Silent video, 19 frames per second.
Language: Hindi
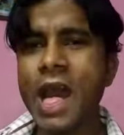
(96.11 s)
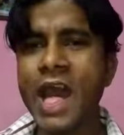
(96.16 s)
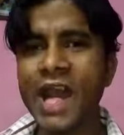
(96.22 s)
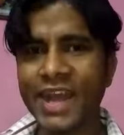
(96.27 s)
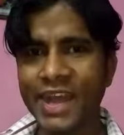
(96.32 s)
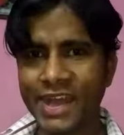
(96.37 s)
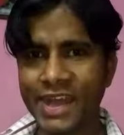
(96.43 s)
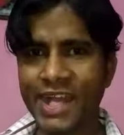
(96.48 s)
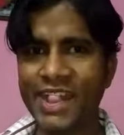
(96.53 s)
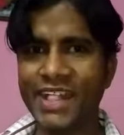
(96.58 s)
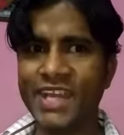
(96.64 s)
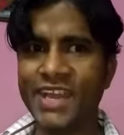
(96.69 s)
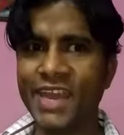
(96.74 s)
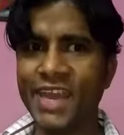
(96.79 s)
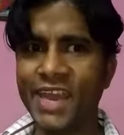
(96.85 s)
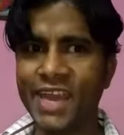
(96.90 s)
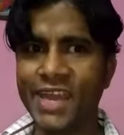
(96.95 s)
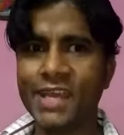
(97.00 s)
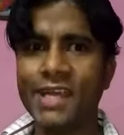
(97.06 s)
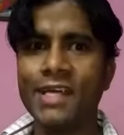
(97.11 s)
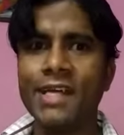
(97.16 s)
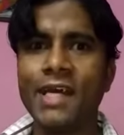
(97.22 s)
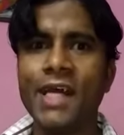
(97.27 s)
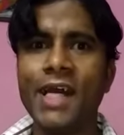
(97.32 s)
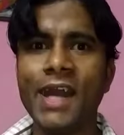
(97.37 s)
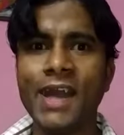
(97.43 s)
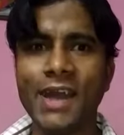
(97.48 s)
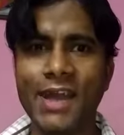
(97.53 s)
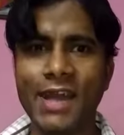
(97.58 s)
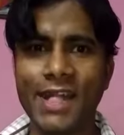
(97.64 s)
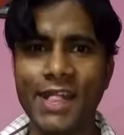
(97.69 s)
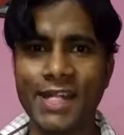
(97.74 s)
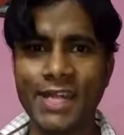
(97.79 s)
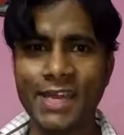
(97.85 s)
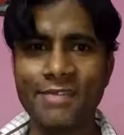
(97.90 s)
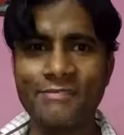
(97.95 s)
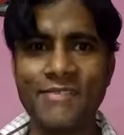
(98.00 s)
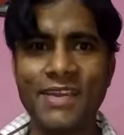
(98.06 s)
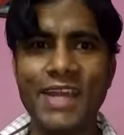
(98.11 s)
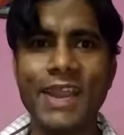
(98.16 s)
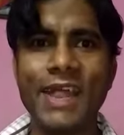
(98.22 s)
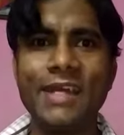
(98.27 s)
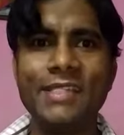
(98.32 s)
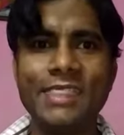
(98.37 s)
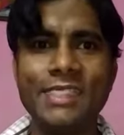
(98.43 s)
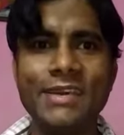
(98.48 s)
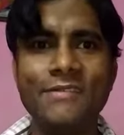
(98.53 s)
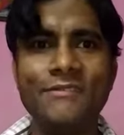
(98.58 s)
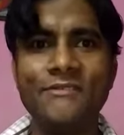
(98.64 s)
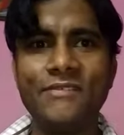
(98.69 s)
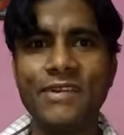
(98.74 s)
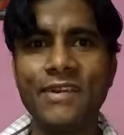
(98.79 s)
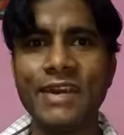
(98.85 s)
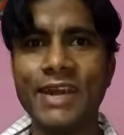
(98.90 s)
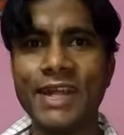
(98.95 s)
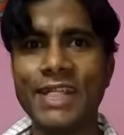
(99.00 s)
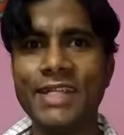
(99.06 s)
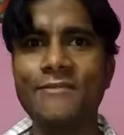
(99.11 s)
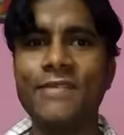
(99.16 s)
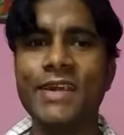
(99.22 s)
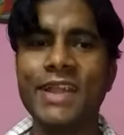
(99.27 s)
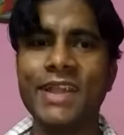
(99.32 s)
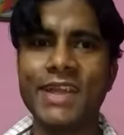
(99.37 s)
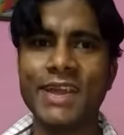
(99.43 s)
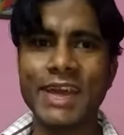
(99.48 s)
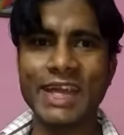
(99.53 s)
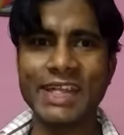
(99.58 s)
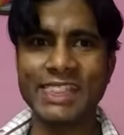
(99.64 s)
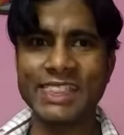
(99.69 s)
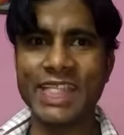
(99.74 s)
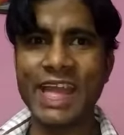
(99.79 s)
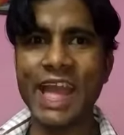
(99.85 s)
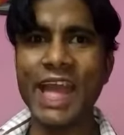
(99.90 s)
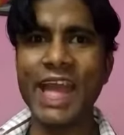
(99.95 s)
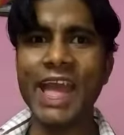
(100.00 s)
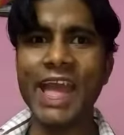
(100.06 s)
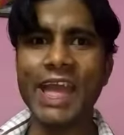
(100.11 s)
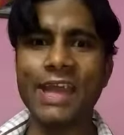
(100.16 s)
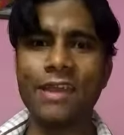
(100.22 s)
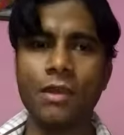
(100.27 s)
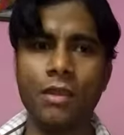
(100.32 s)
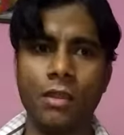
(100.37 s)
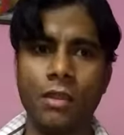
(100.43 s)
अंकल जी अंकल जी मेरा तो बहुत मन करता है